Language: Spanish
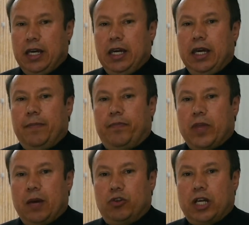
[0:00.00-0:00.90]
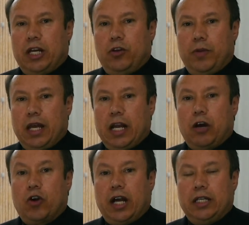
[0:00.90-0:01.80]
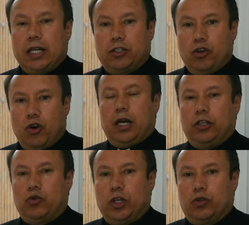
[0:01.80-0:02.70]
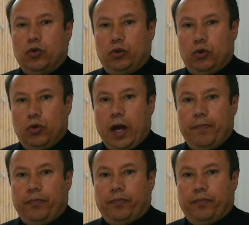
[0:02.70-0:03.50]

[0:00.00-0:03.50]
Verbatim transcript: y hemos querido mirar la organización en su estructura,